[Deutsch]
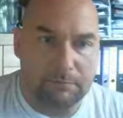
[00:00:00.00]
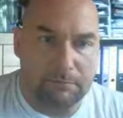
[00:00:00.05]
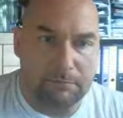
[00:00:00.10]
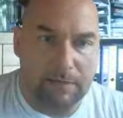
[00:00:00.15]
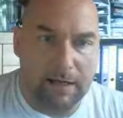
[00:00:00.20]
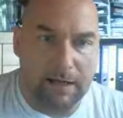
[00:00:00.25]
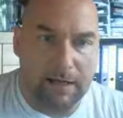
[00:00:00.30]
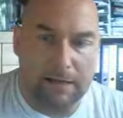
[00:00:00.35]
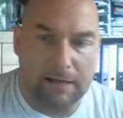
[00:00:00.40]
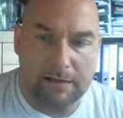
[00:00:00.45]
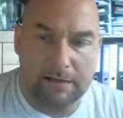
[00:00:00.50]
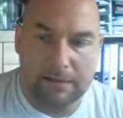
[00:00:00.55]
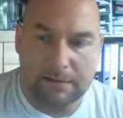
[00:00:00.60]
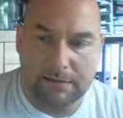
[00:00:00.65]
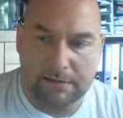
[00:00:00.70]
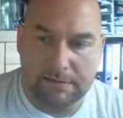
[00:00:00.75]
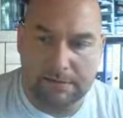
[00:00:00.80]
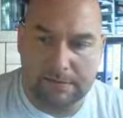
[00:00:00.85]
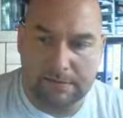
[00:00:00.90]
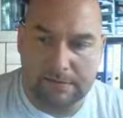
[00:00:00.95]
machen.
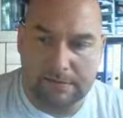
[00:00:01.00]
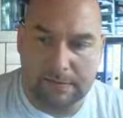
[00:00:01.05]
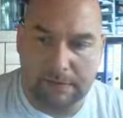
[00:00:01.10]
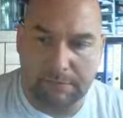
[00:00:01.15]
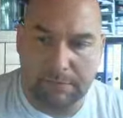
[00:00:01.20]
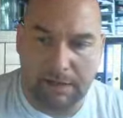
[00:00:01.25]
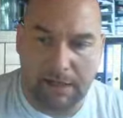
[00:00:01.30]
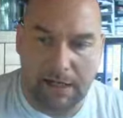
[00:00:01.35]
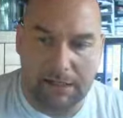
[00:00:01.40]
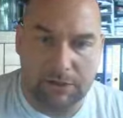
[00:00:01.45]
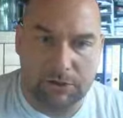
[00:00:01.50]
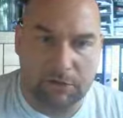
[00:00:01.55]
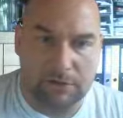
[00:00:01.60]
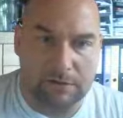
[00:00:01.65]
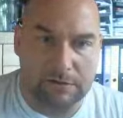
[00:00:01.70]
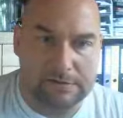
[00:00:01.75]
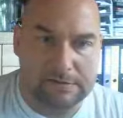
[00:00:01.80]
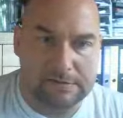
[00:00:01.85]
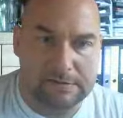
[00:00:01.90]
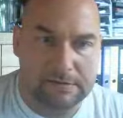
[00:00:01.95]
Ansonsten hat man keine
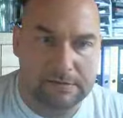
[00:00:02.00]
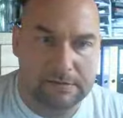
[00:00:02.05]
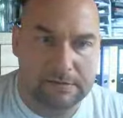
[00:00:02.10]
Chance.